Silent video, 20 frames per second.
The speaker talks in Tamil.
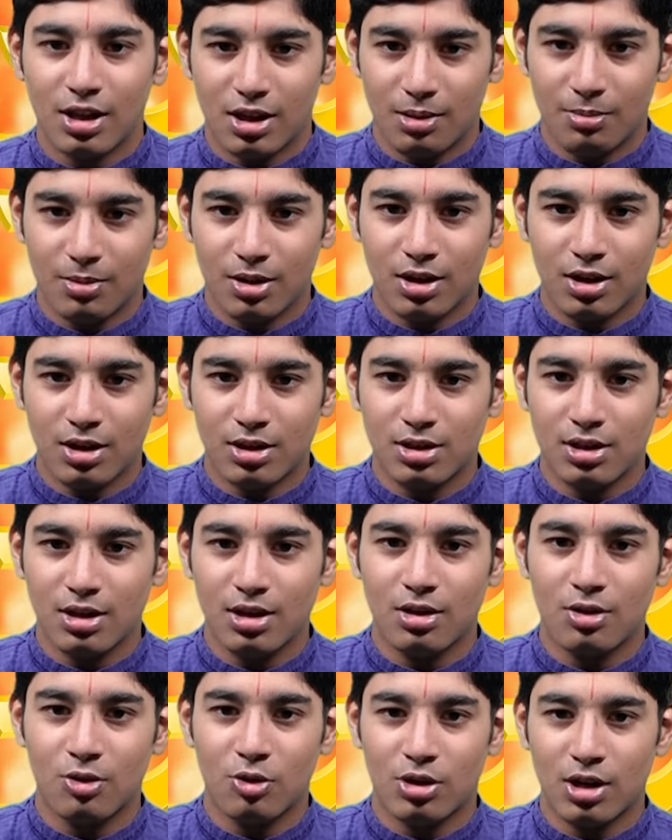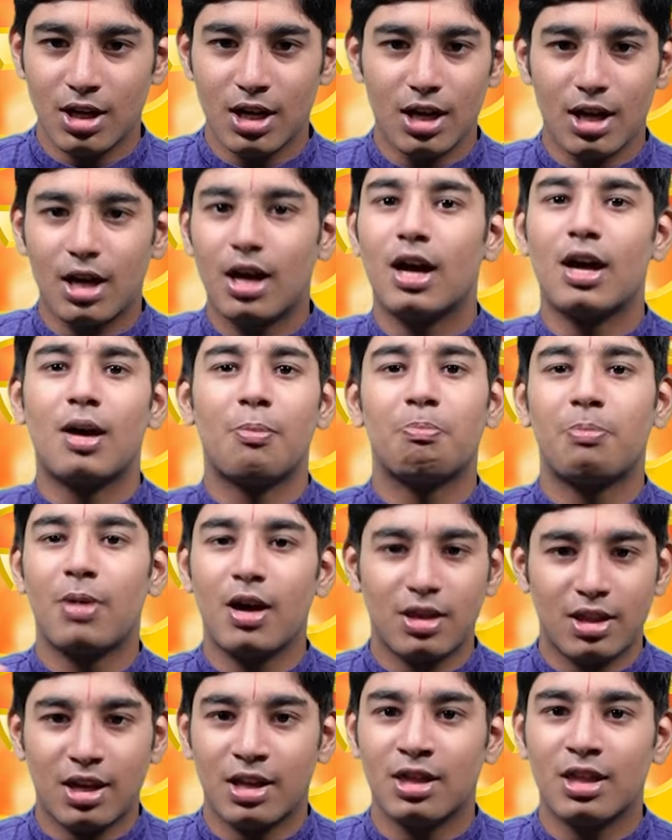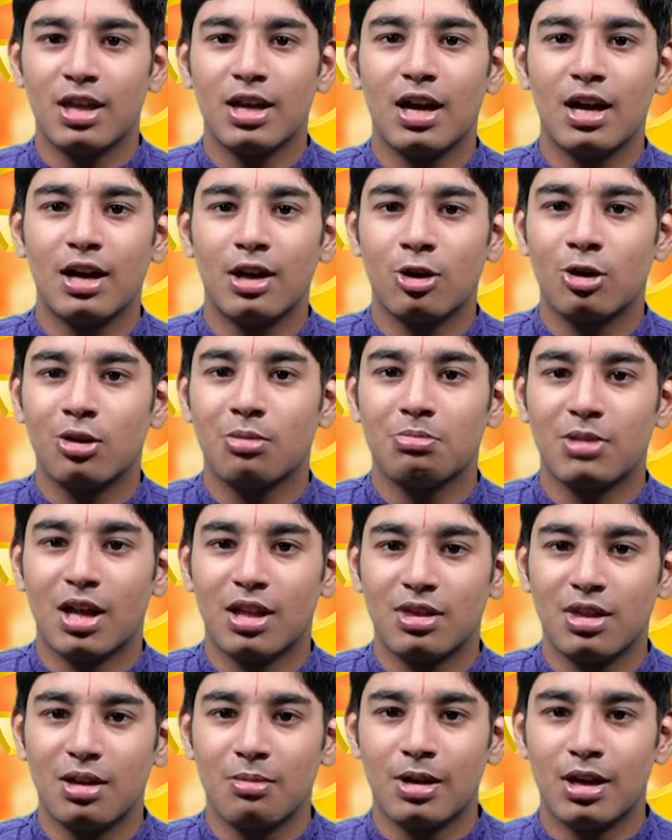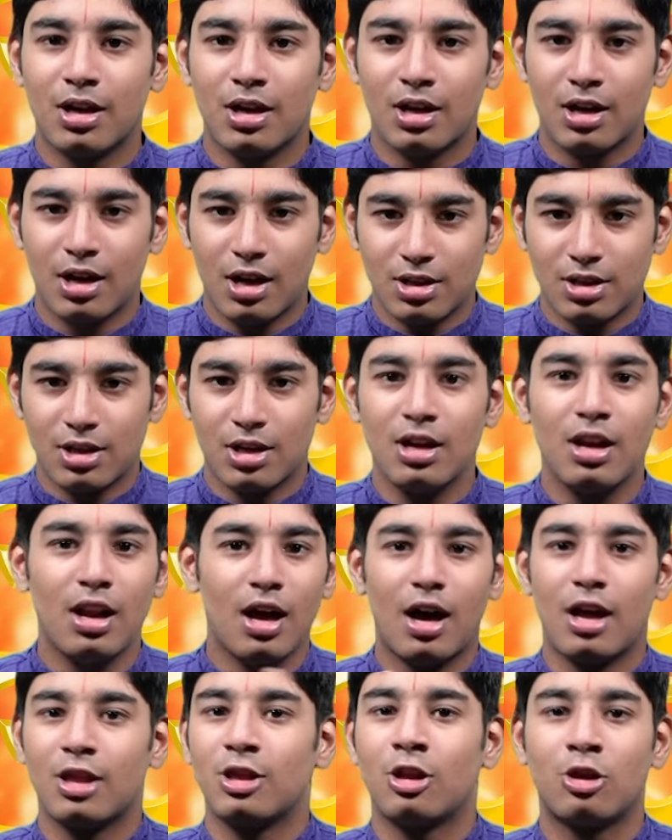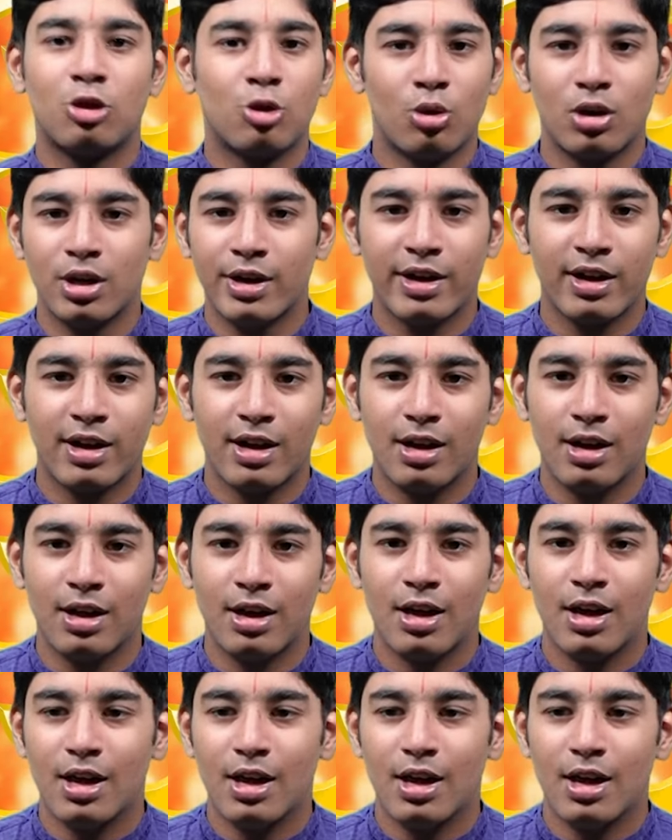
நம்ம கிருஷ்ணருக்கோட அப்பா தந்தையாக இருக்கும் நந்த மகாராஜரின் அந்த தோழர்கள்